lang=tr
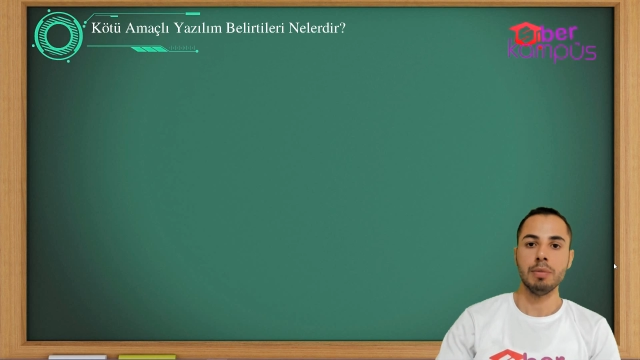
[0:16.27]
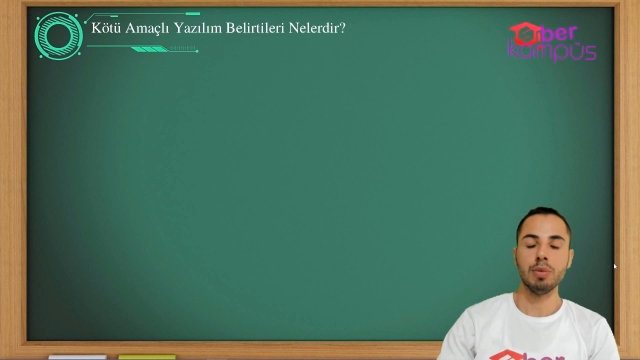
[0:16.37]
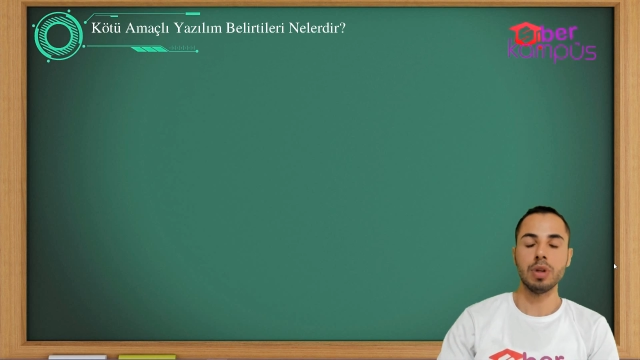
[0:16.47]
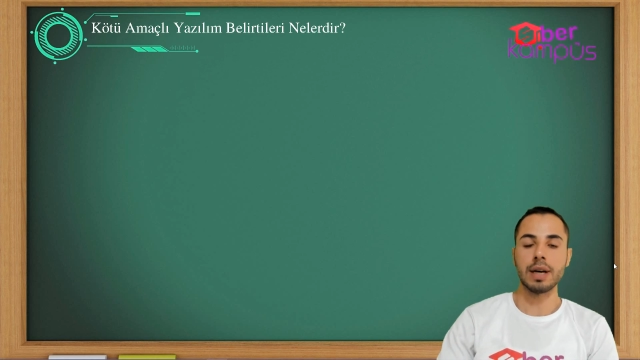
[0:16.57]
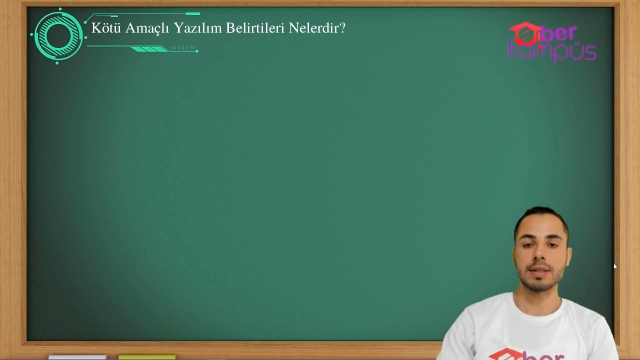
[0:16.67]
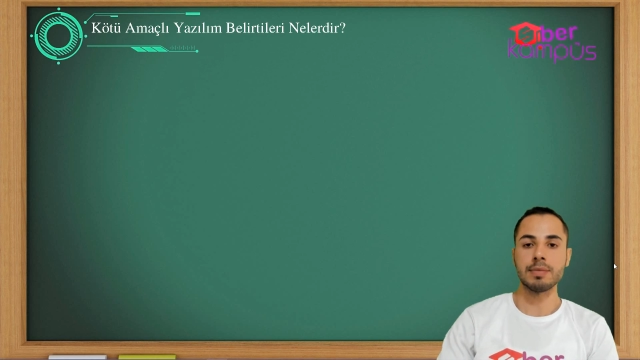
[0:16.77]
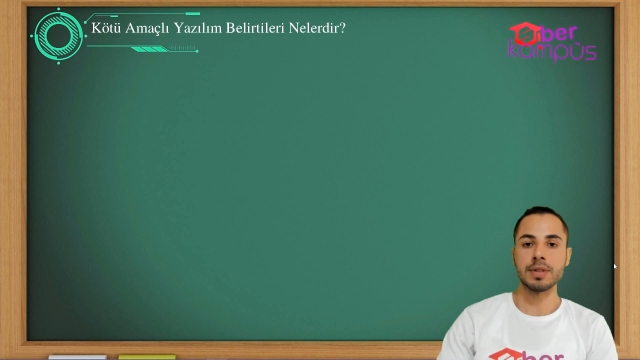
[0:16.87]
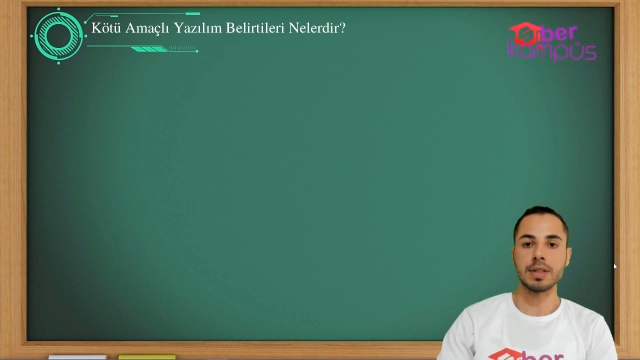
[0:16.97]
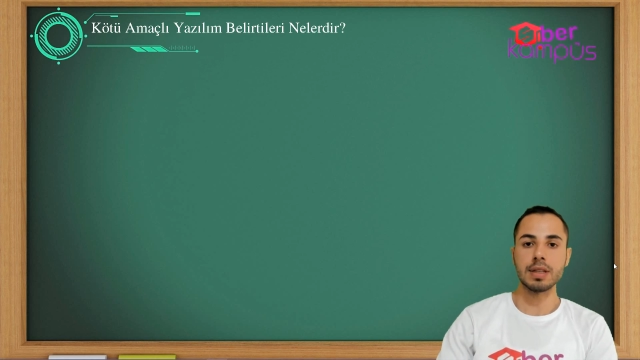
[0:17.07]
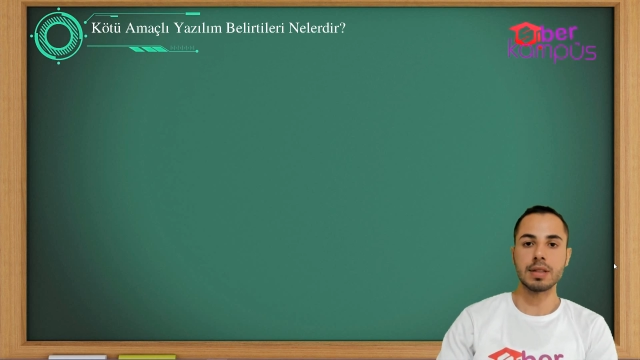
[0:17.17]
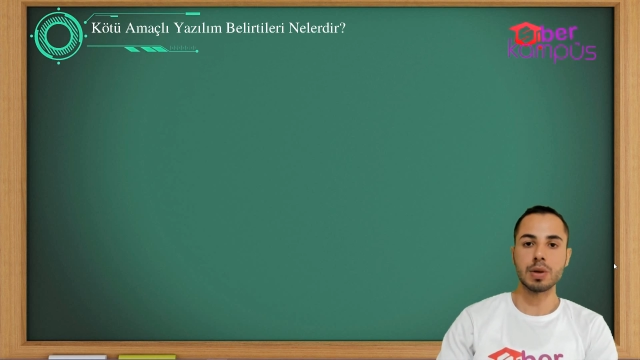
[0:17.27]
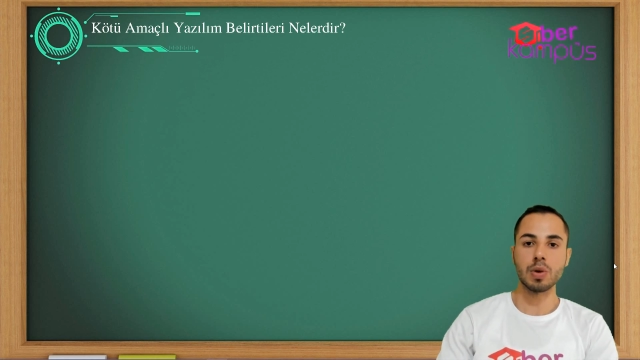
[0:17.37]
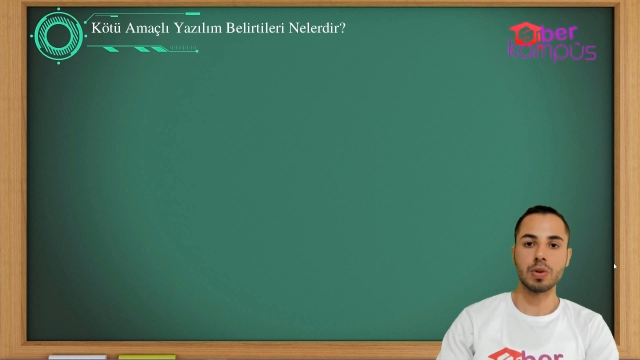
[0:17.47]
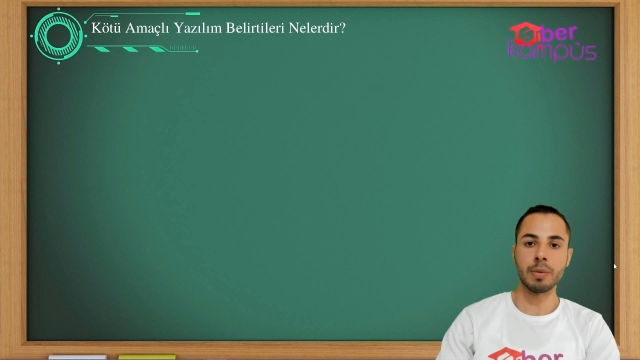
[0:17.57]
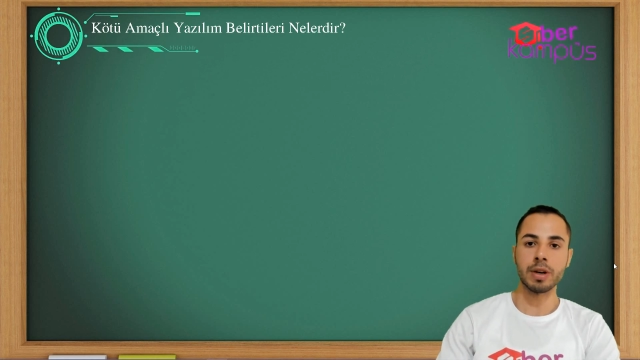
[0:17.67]
Bu dersimizde ise
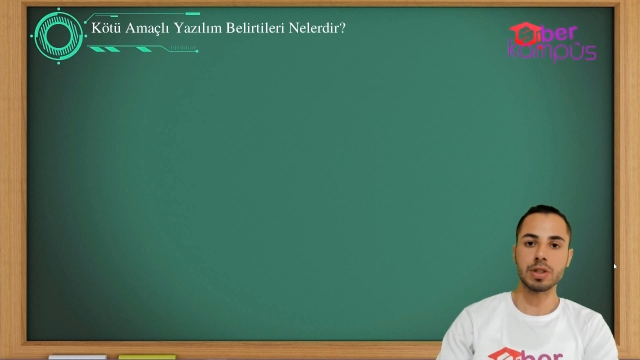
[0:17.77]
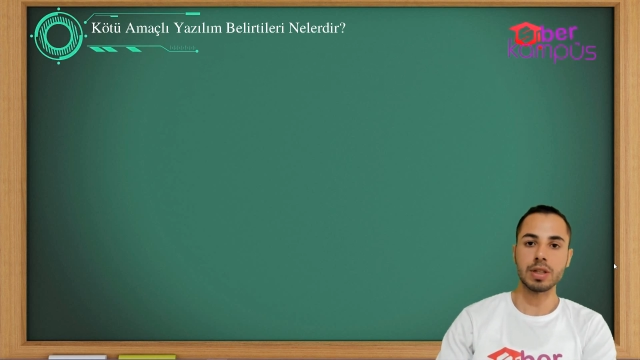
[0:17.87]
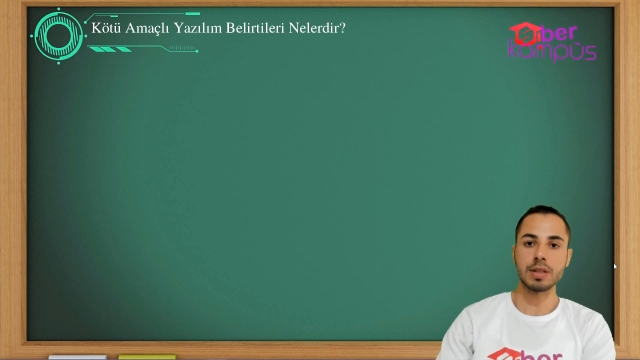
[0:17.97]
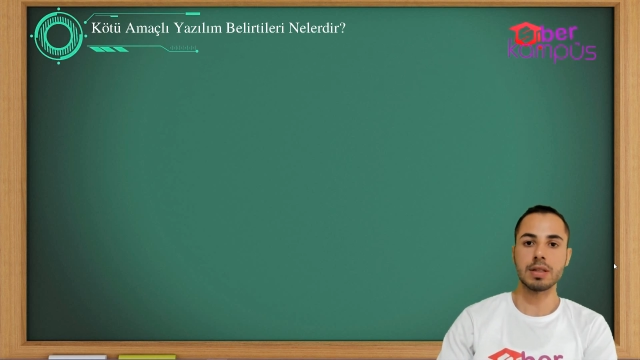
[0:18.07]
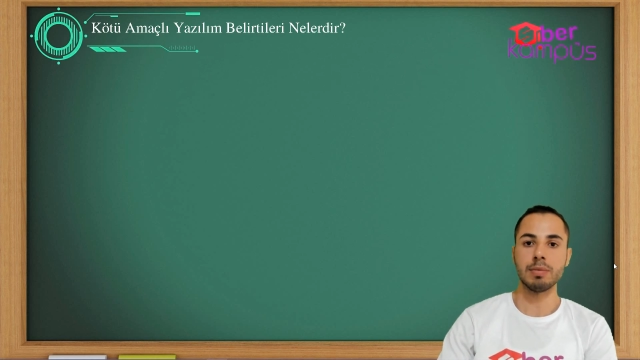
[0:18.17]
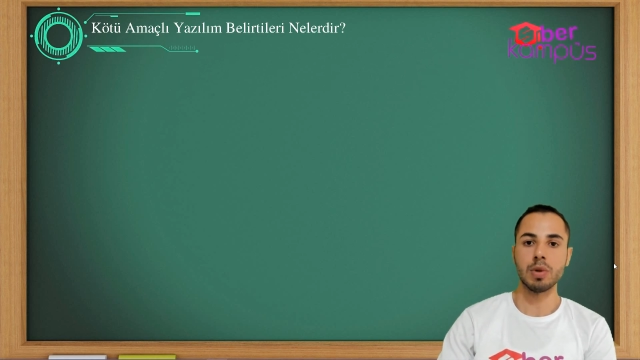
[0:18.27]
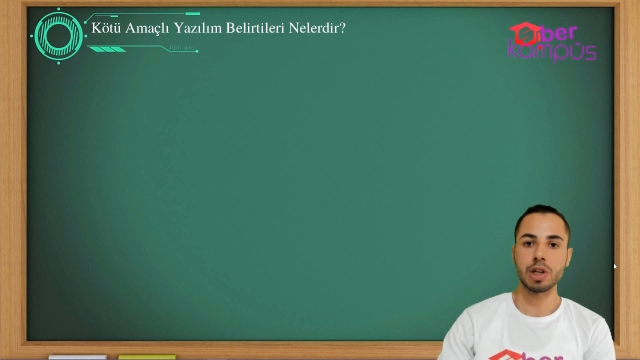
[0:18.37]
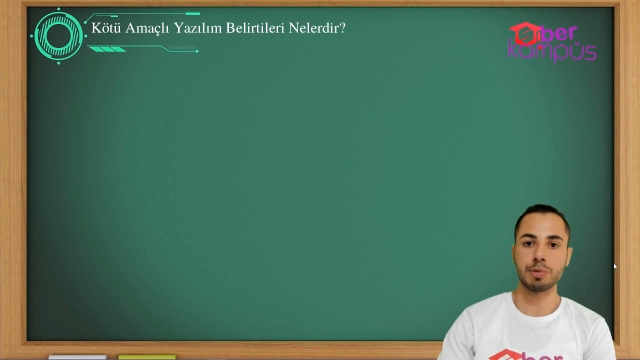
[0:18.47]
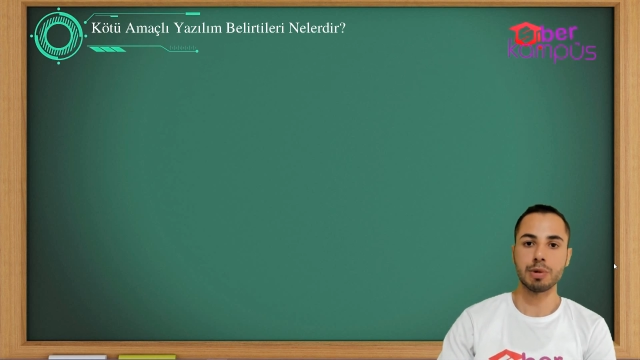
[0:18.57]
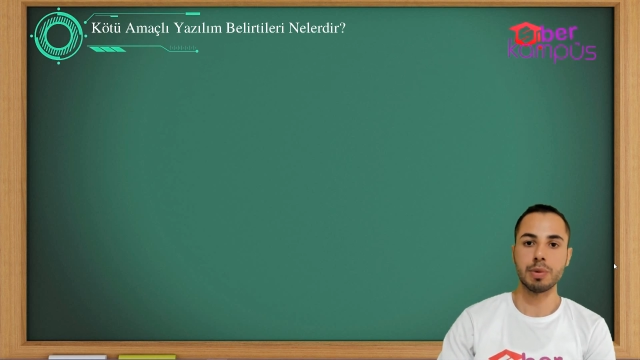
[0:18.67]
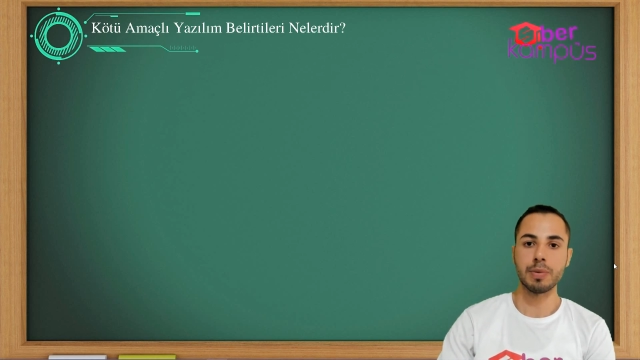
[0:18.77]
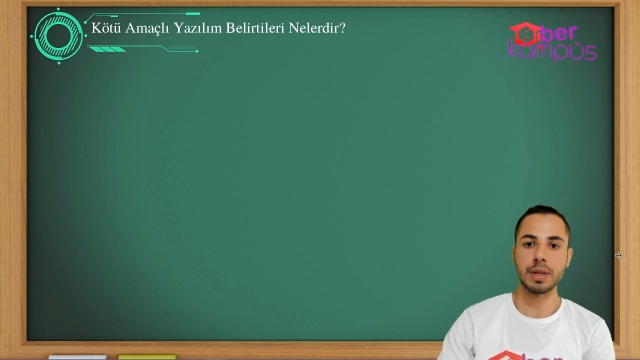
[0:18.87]
kötü amaçlı yazılım bulaşmış bir